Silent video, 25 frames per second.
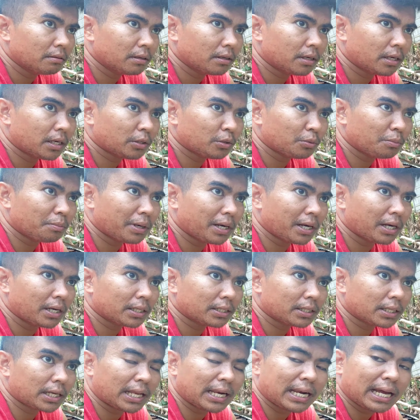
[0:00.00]
ano ba,
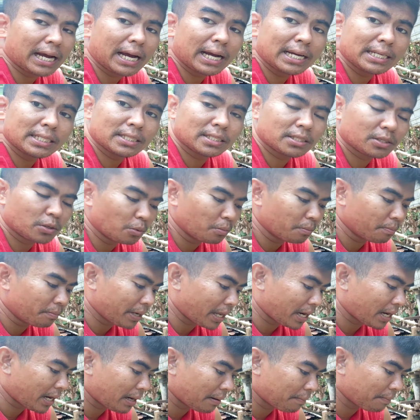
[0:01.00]
kalakas
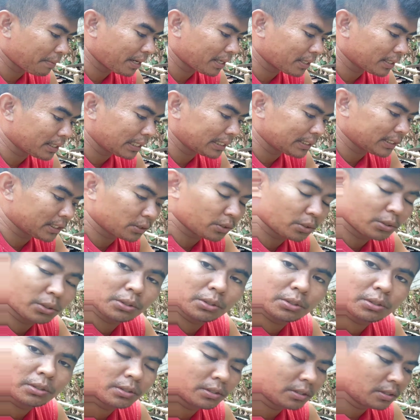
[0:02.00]
kumpara kapag ganito
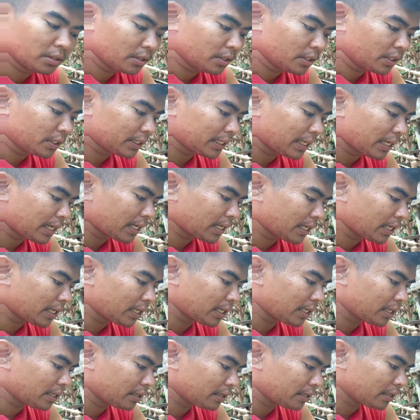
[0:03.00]

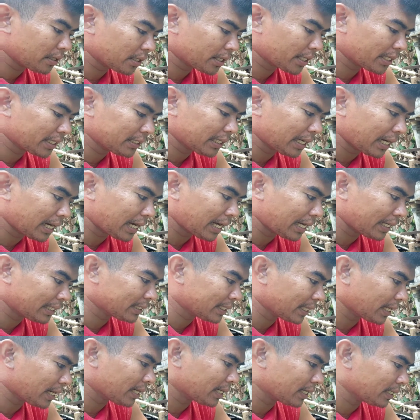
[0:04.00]
na kinakain
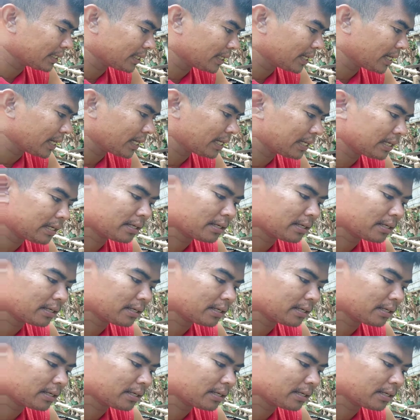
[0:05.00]
talaga nila.